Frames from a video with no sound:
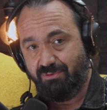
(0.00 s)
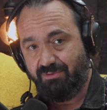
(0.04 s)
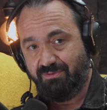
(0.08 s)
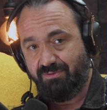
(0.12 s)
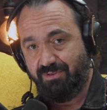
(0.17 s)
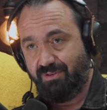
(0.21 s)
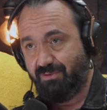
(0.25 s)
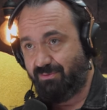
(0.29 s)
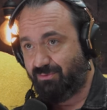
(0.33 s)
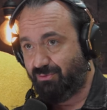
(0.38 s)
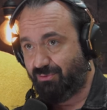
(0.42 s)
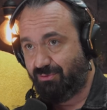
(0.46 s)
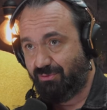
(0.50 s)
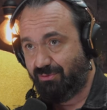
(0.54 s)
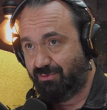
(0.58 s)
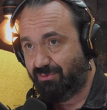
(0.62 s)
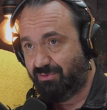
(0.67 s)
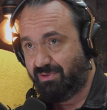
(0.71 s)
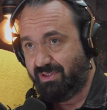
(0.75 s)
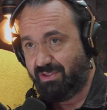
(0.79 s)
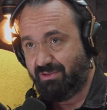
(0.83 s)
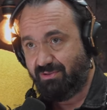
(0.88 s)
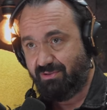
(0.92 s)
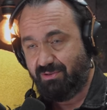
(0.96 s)
vivos
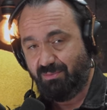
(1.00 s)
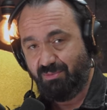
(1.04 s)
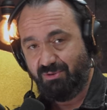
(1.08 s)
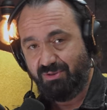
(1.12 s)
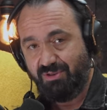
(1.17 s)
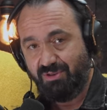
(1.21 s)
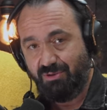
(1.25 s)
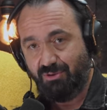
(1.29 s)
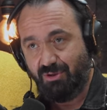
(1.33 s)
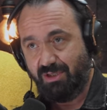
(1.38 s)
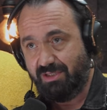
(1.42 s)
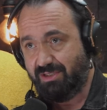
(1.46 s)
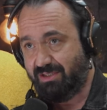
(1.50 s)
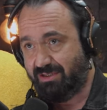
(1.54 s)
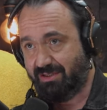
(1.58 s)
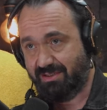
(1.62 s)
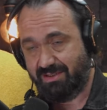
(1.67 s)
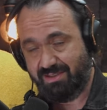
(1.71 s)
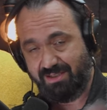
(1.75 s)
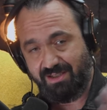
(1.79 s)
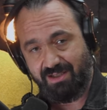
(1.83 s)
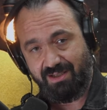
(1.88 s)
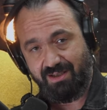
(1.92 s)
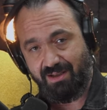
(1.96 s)
dos, da WC Nós, até
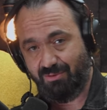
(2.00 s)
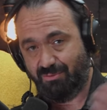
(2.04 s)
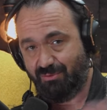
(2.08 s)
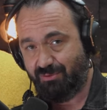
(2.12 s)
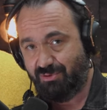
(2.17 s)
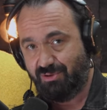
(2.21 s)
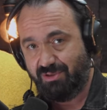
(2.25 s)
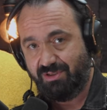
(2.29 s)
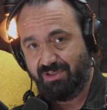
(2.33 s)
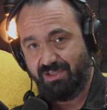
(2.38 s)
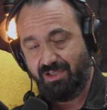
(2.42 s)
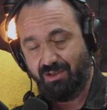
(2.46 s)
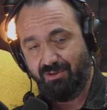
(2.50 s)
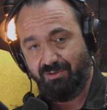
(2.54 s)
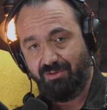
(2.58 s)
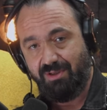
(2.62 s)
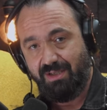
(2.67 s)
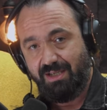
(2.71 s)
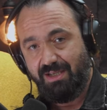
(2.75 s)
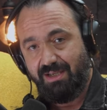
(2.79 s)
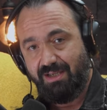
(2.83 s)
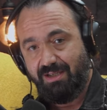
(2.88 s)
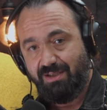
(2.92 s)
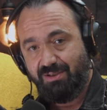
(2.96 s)
sei alguns que são,
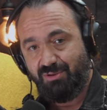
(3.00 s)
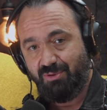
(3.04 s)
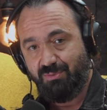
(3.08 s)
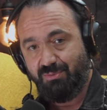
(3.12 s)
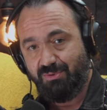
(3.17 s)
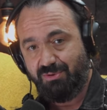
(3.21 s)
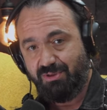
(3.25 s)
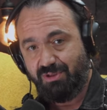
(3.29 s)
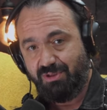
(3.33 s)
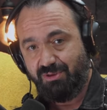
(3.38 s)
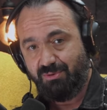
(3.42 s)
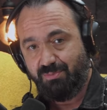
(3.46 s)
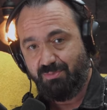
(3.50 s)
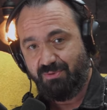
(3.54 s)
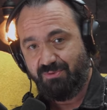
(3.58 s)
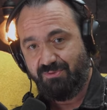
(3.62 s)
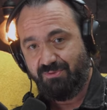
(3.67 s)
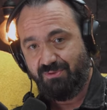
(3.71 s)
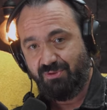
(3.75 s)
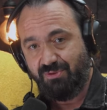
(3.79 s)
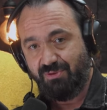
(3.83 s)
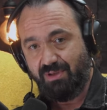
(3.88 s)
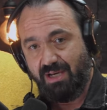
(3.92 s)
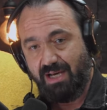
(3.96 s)
que são músicos
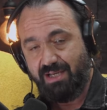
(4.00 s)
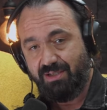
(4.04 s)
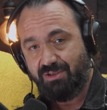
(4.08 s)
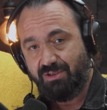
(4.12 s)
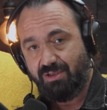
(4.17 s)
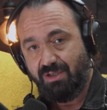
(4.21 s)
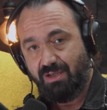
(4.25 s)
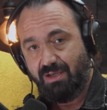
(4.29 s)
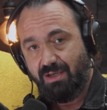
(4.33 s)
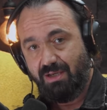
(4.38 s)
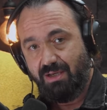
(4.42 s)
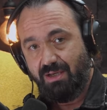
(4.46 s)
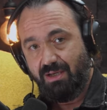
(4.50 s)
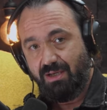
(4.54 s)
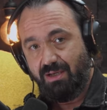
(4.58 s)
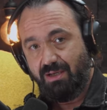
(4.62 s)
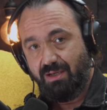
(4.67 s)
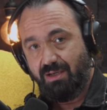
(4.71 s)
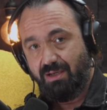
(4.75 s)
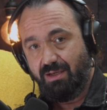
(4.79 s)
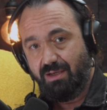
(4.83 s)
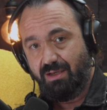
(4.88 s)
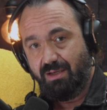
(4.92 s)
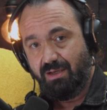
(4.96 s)
profissionais,
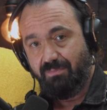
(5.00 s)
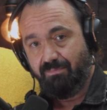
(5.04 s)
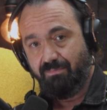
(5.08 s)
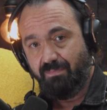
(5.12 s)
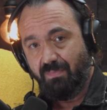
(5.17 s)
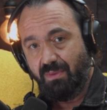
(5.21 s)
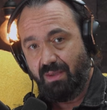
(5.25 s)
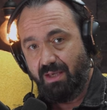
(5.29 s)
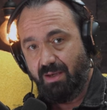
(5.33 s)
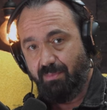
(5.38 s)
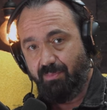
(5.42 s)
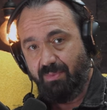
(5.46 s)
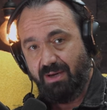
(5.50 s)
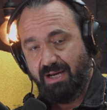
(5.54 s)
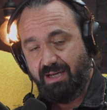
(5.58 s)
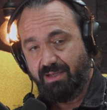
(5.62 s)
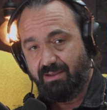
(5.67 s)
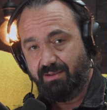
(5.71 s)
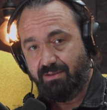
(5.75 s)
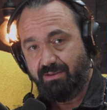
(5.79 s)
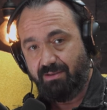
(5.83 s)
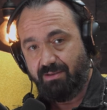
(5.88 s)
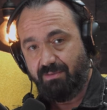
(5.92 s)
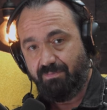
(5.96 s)
um, epá,
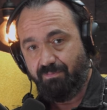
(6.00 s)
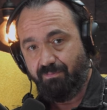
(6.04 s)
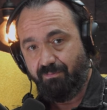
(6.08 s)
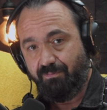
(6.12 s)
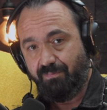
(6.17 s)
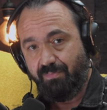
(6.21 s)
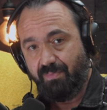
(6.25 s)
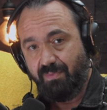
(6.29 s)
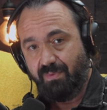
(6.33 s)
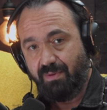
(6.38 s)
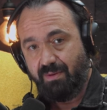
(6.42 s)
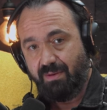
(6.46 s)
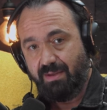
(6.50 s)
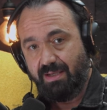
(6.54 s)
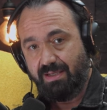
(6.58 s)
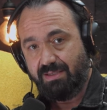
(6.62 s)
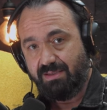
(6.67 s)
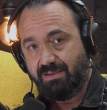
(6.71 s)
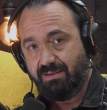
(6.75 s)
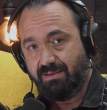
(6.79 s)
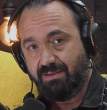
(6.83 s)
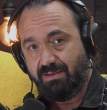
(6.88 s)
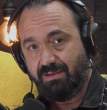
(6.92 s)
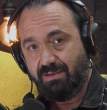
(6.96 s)
que
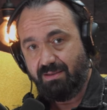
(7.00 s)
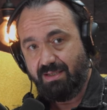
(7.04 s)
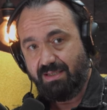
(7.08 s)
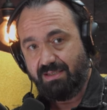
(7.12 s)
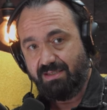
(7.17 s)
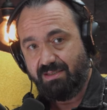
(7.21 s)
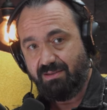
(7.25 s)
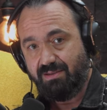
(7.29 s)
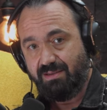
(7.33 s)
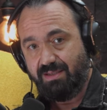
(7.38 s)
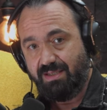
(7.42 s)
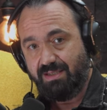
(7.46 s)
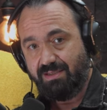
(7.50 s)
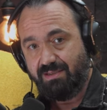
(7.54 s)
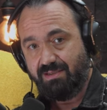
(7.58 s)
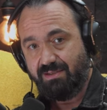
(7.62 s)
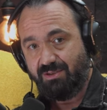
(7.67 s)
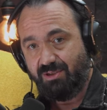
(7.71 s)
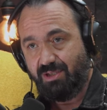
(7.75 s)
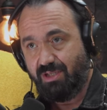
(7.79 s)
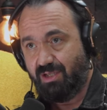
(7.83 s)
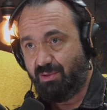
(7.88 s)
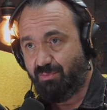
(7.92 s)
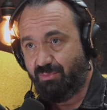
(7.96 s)
nessa, nessa essa
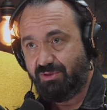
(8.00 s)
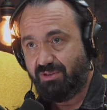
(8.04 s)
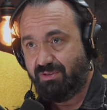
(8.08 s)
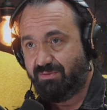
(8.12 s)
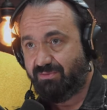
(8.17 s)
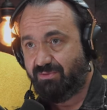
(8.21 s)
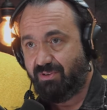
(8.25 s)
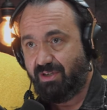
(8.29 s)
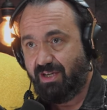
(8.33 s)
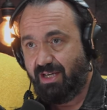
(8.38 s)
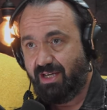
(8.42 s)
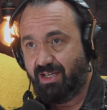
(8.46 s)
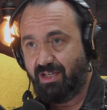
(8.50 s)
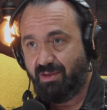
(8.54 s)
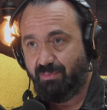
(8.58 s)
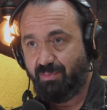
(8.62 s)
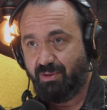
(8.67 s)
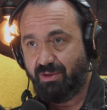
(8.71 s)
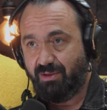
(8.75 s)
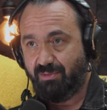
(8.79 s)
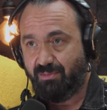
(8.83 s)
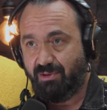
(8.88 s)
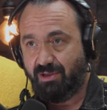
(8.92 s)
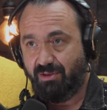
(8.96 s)
escaramuça foi ganha
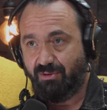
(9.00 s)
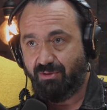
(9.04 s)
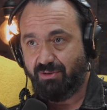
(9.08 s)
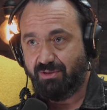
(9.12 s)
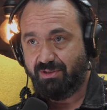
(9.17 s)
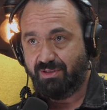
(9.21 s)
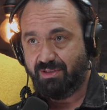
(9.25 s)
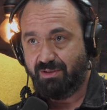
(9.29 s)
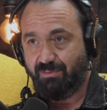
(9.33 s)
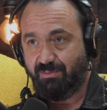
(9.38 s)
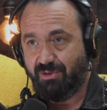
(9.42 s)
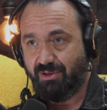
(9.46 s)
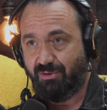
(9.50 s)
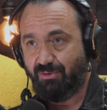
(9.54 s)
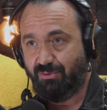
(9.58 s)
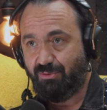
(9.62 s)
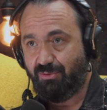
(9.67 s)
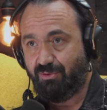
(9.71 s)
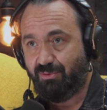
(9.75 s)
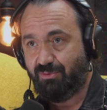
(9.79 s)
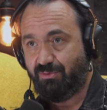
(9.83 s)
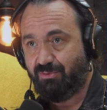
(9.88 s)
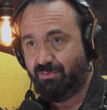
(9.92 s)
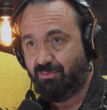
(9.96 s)
pela Brandô, assim,
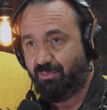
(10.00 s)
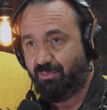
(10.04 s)
Brandô um